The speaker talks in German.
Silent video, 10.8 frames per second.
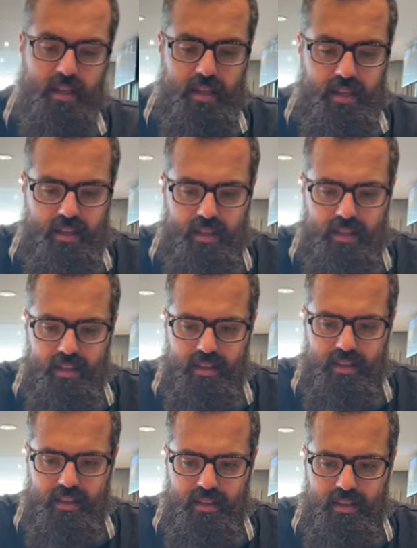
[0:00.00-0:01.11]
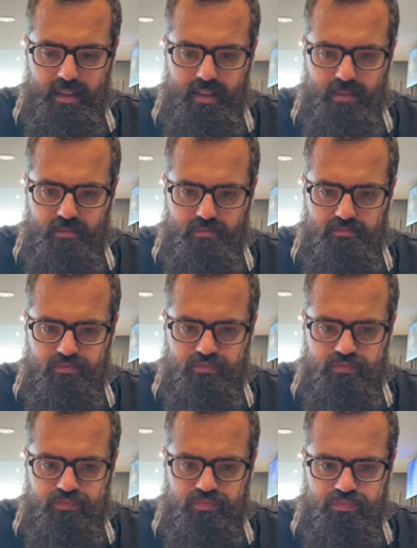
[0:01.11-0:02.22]
Ja. Und es ist auch echt
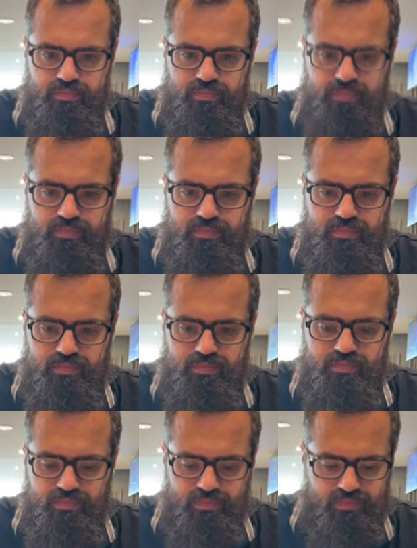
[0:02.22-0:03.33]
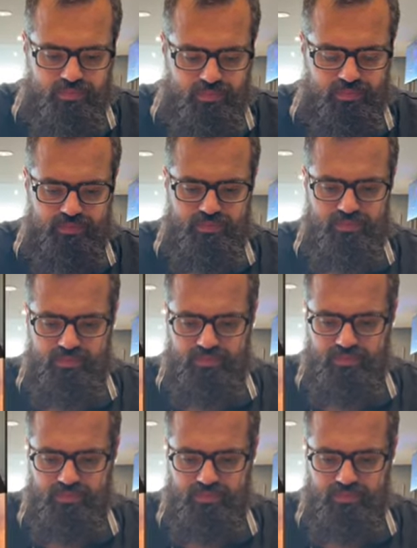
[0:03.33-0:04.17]
anstrengend, weil es sind viele Seiten und viele Bilder.